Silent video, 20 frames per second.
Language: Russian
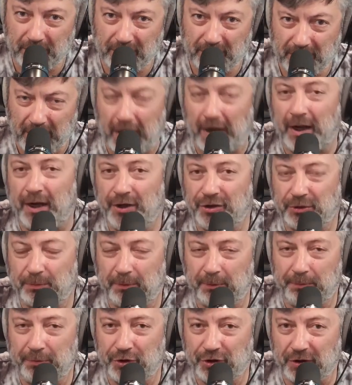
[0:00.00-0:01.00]
так количество
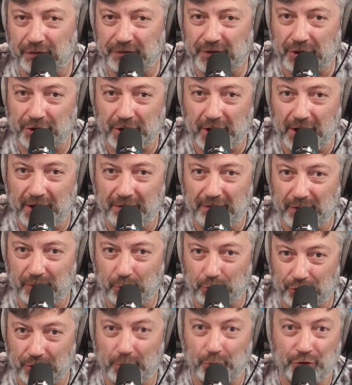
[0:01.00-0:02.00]
подписчиков зашкаливает
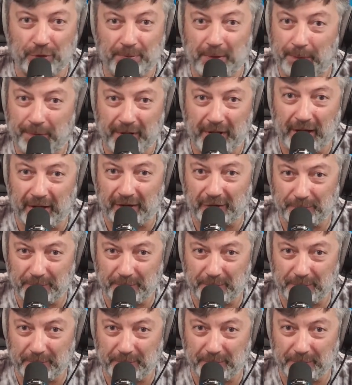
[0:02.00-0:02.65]
уже, уже мне приятно.